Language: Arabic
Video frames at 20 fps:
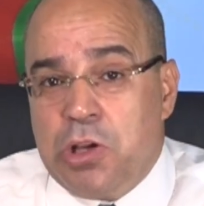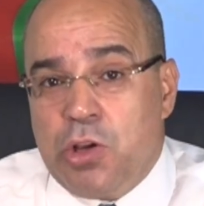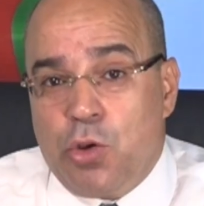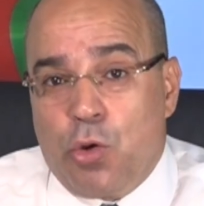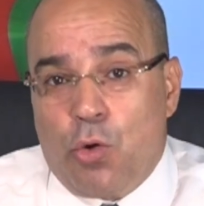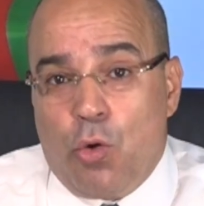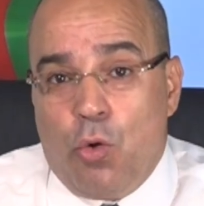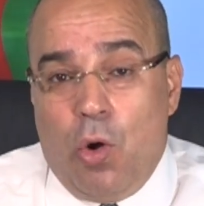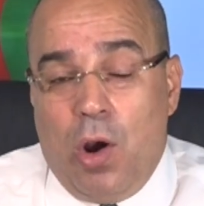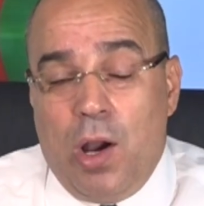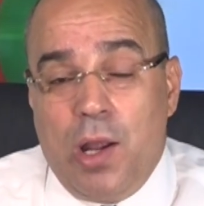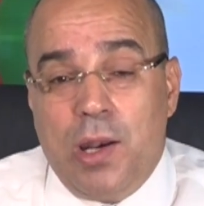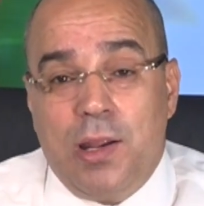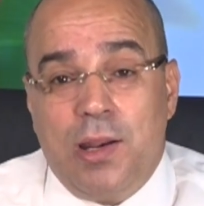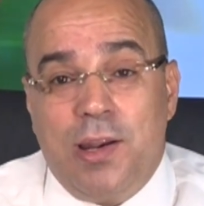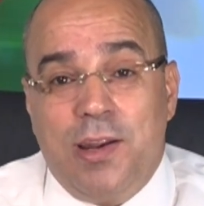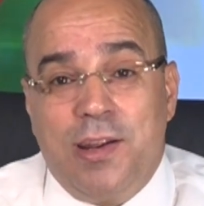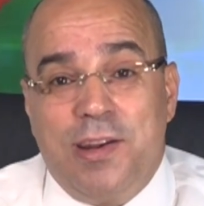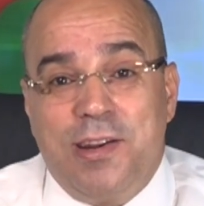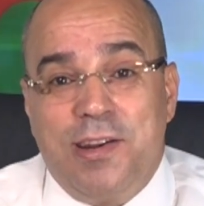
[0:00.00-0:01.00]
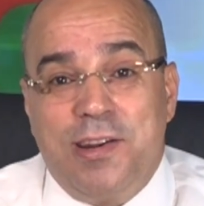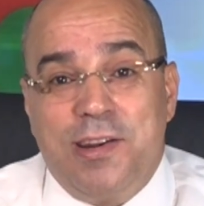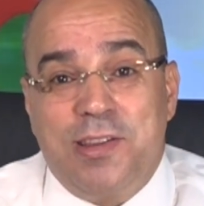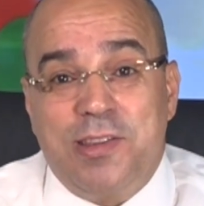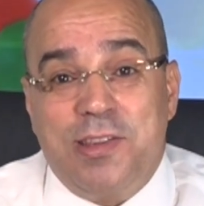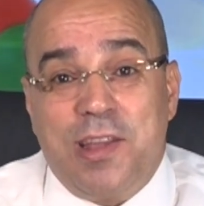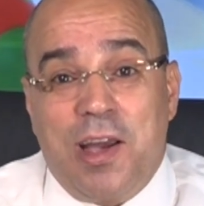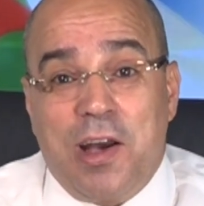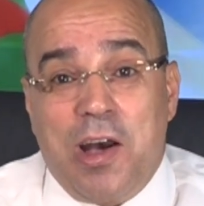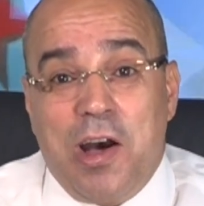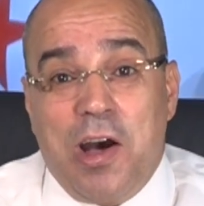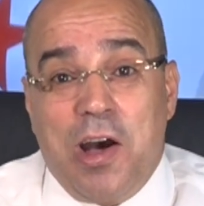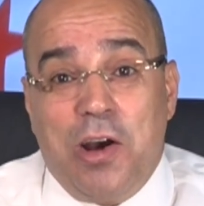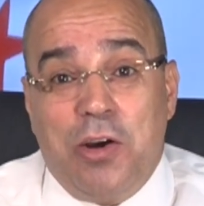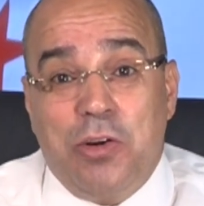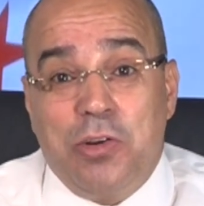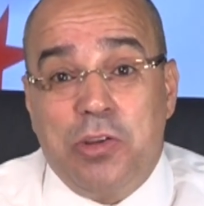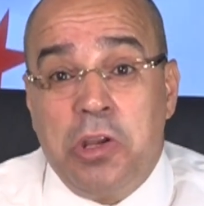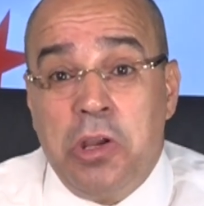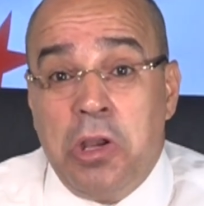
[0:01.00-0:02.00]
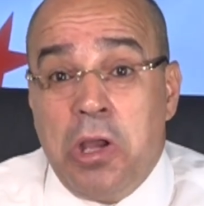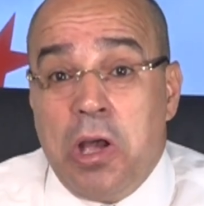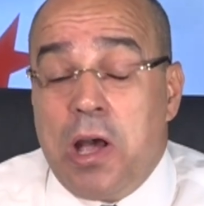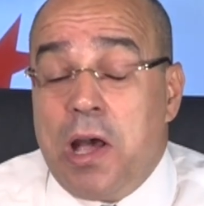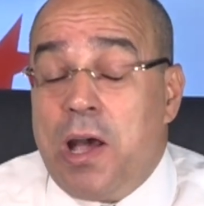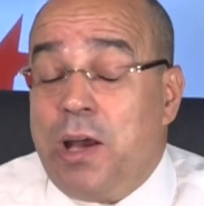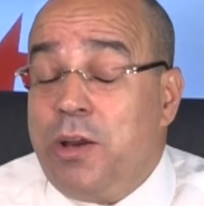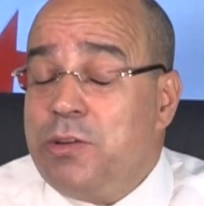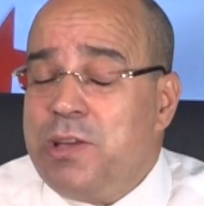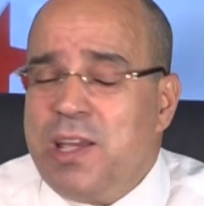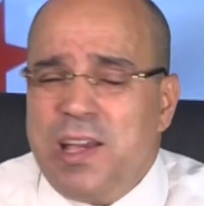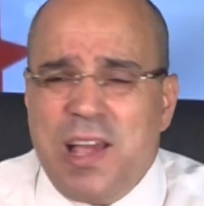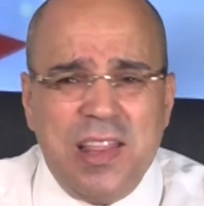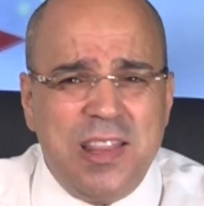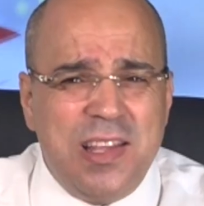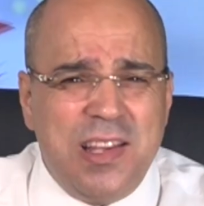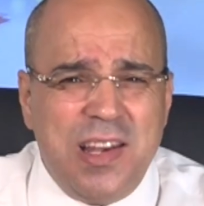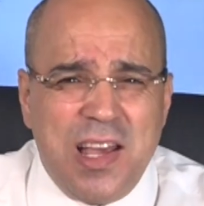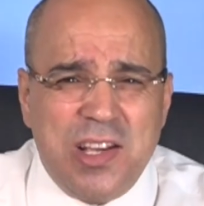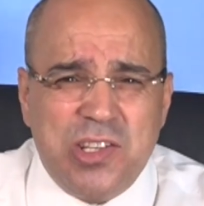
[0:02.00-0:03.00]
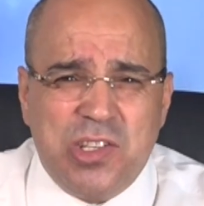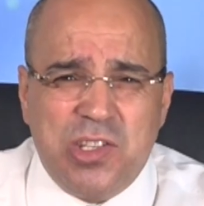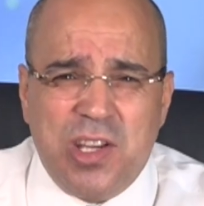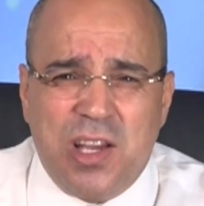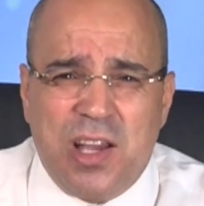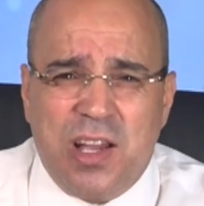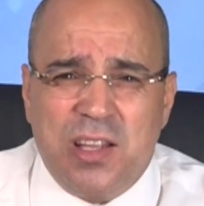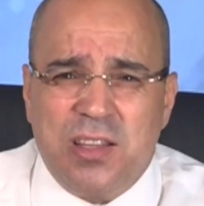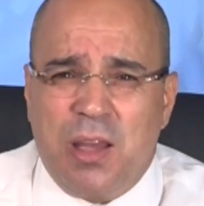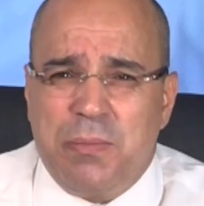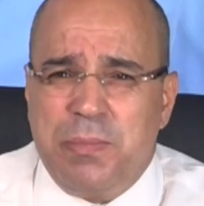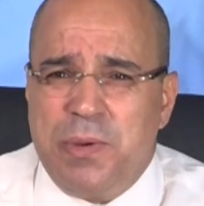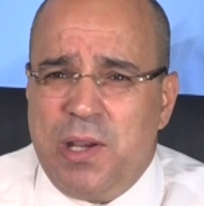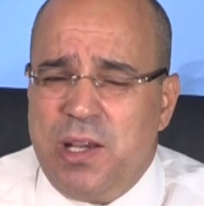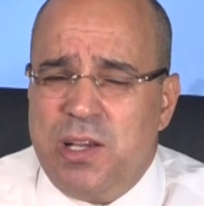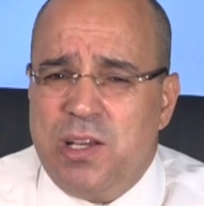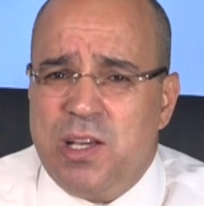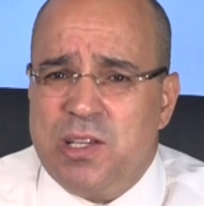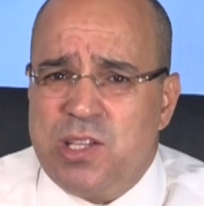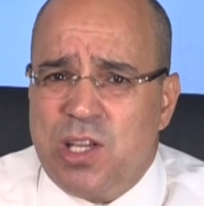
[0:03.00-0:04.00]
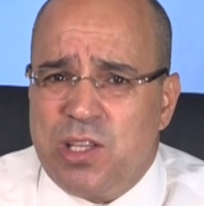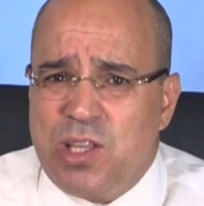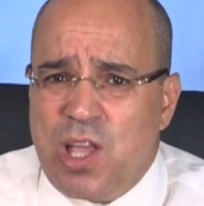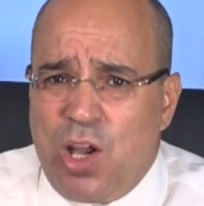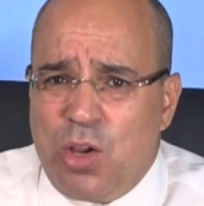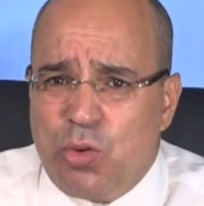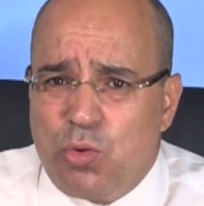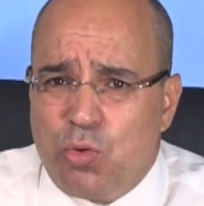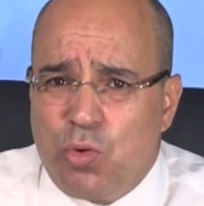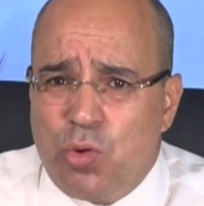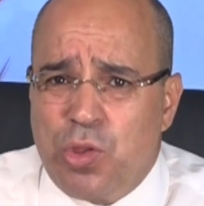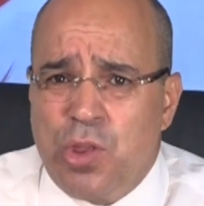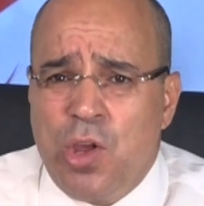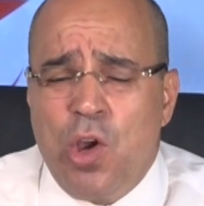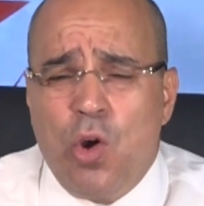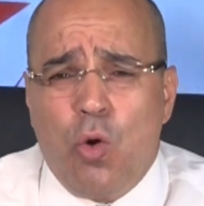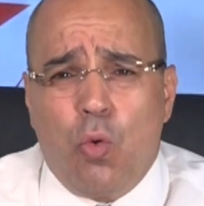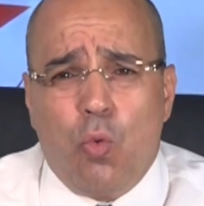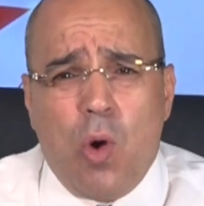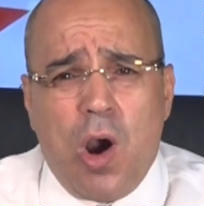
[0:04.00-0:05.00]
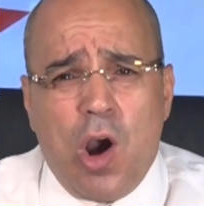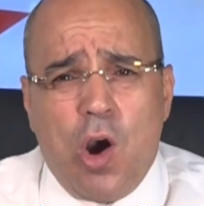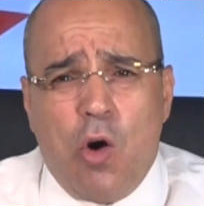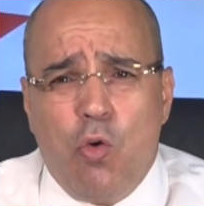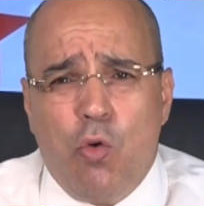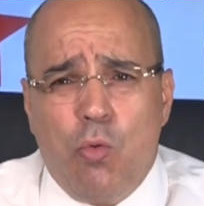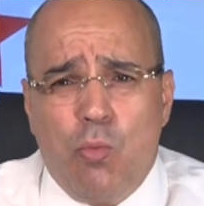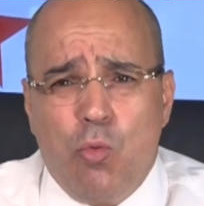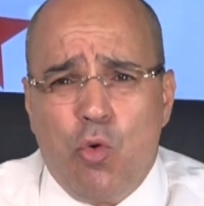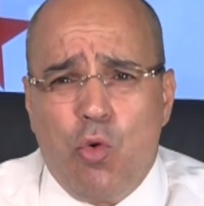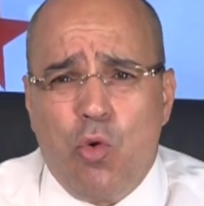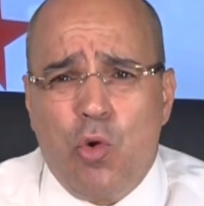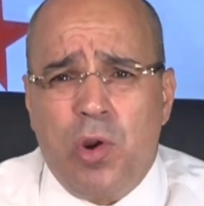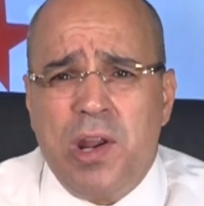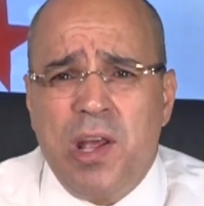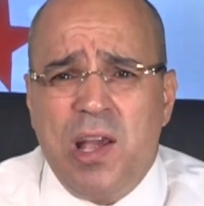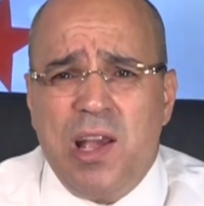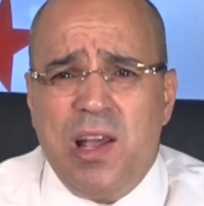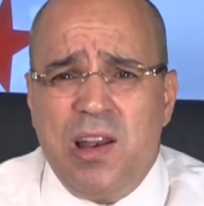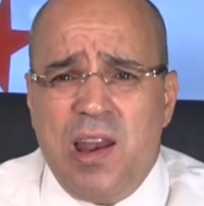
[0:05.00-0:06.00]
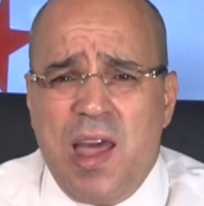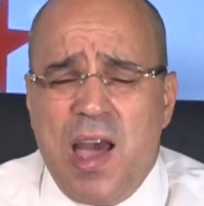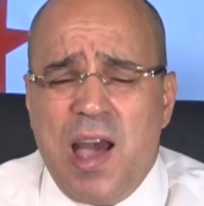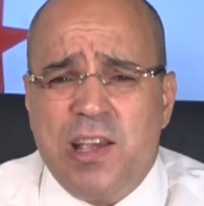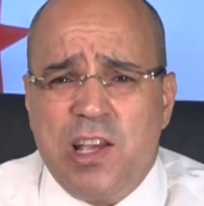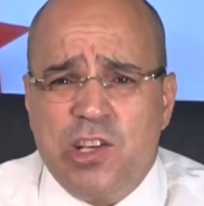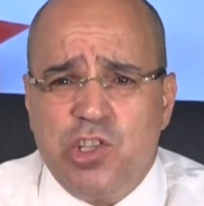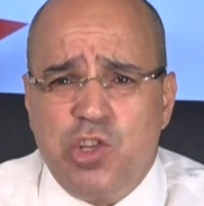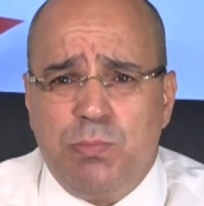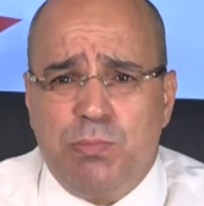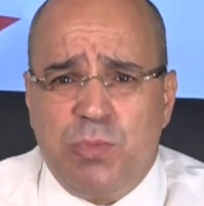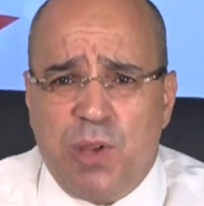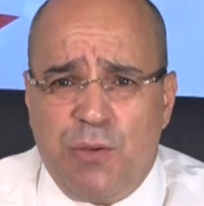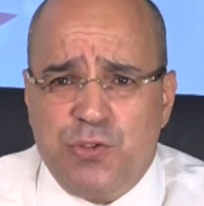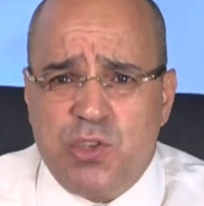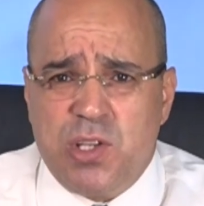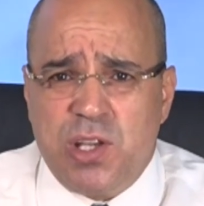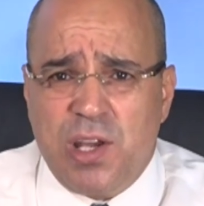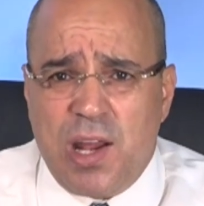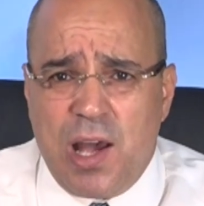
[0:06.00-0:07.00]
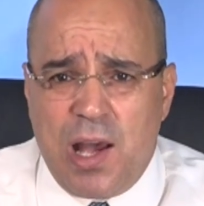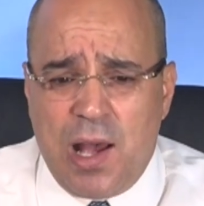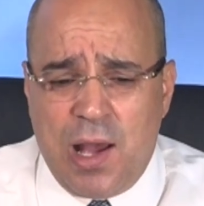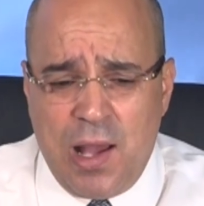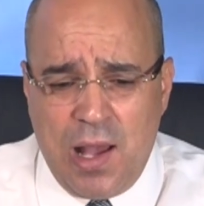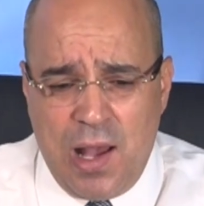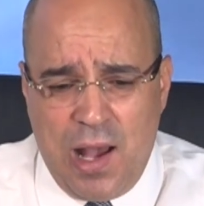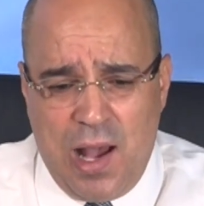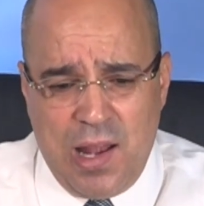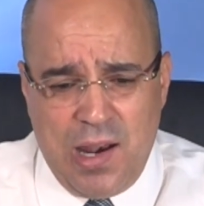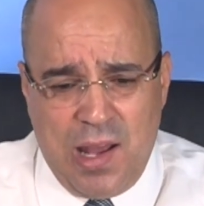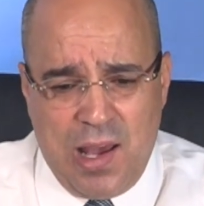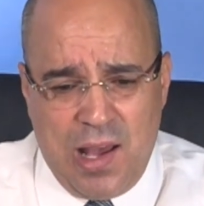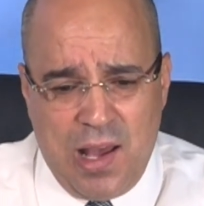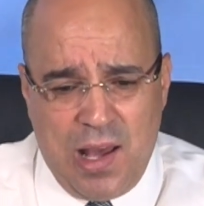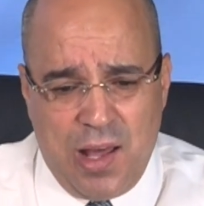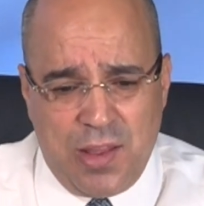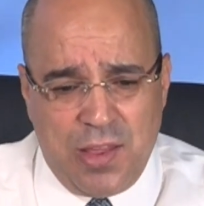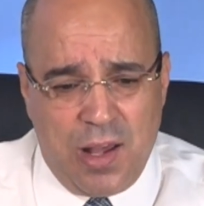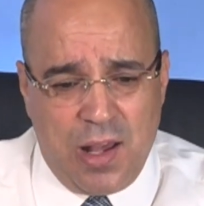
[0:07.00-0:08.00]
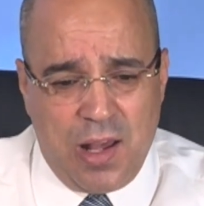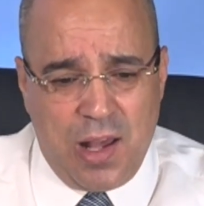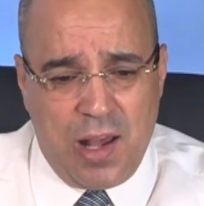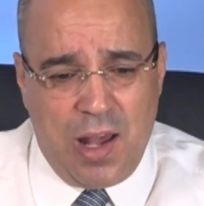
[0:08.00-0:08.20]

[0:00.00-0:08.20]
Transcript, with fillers: يروح للتقاعد آه، هذه الأشياء طبيعية ستحدث وأمور لا يجب تفسيرها على هذا